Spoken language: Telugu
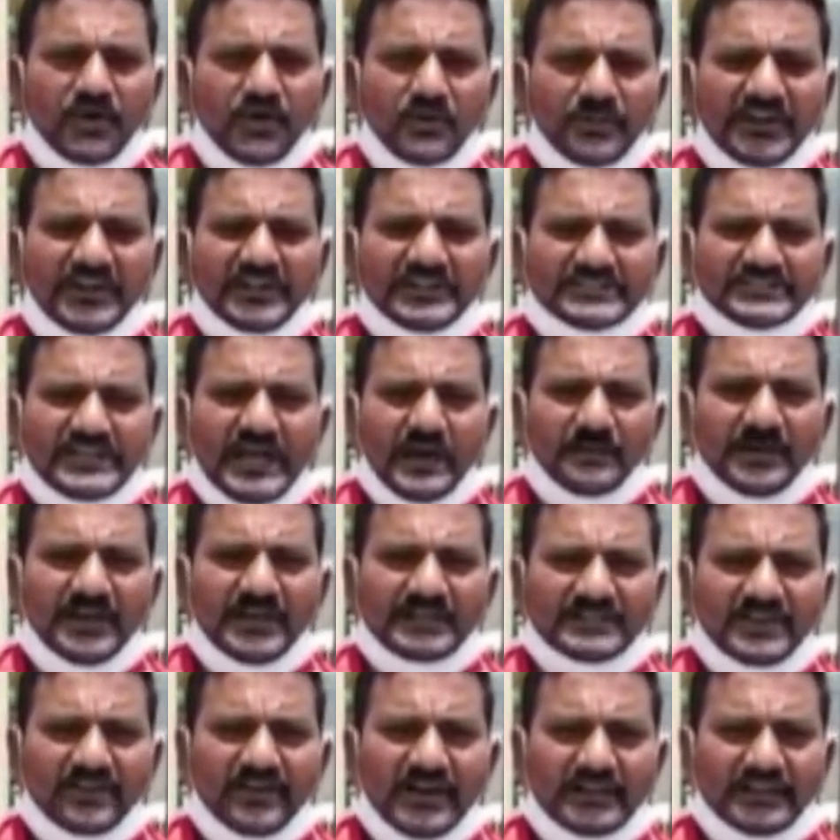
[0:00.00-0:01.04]
బ్రిటిష్
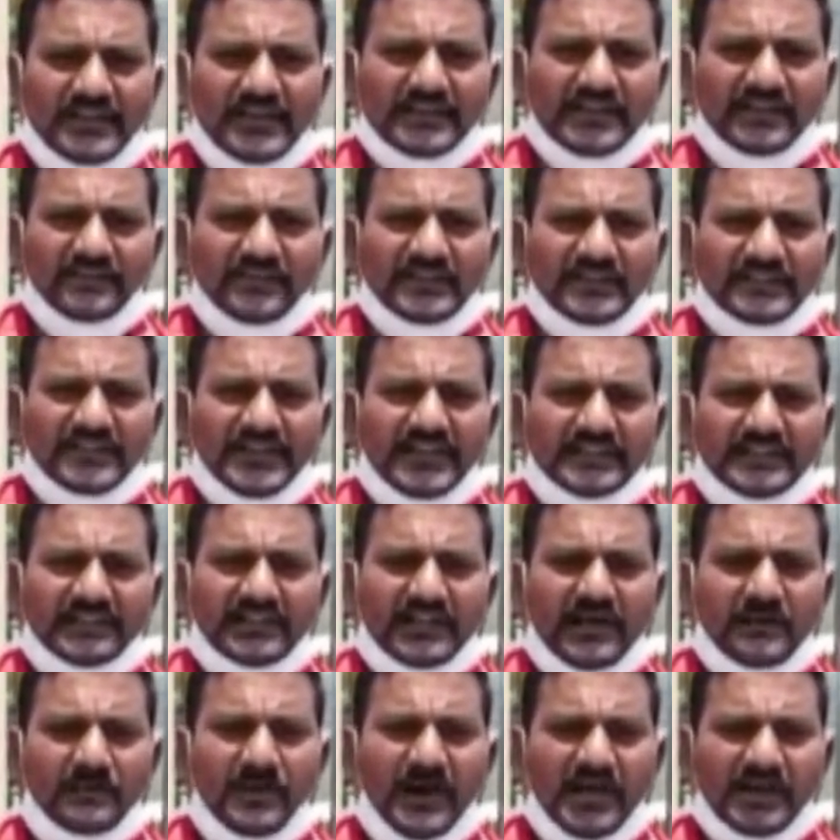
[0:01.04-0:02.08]
సామ్రాజ్యవాదానికి
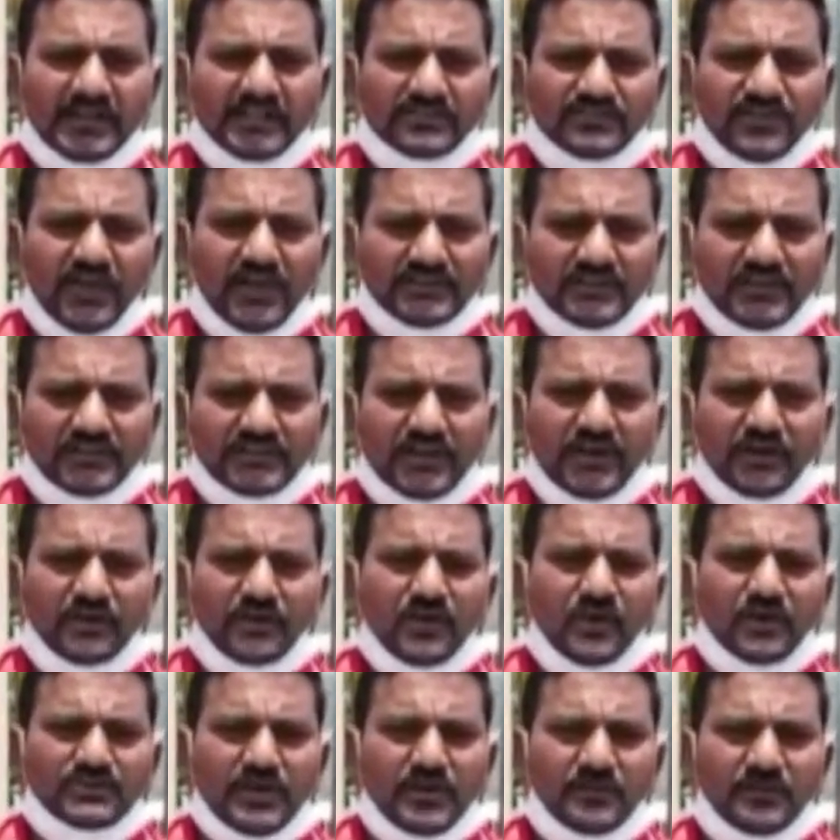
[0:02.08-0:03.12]
వ్యతిరేకంగా భారత స్వాతంత్రం
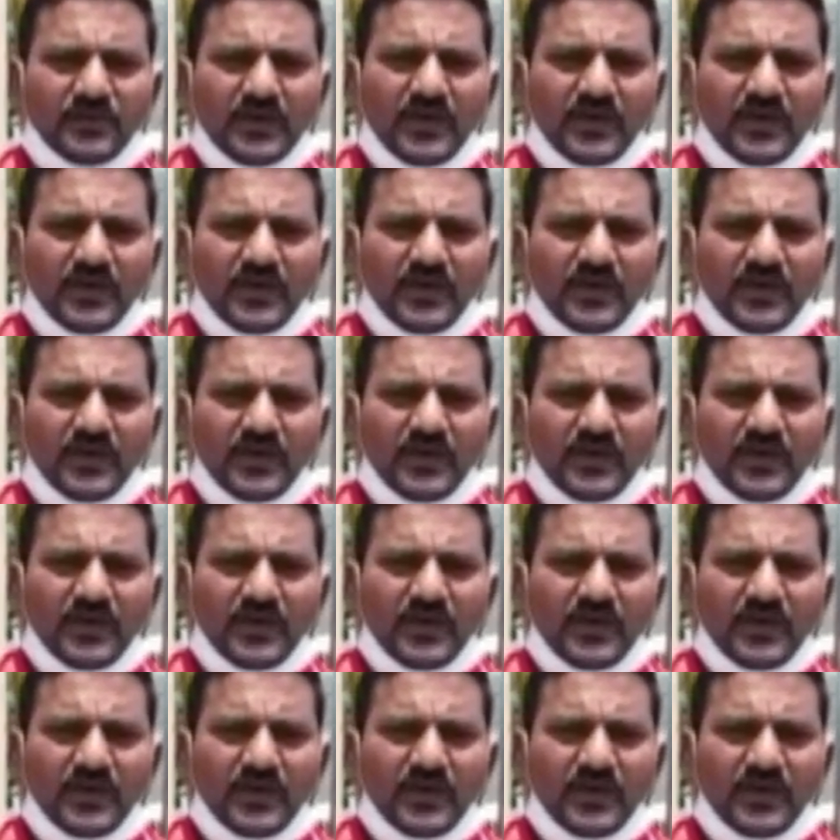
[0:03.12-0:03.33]
కోసం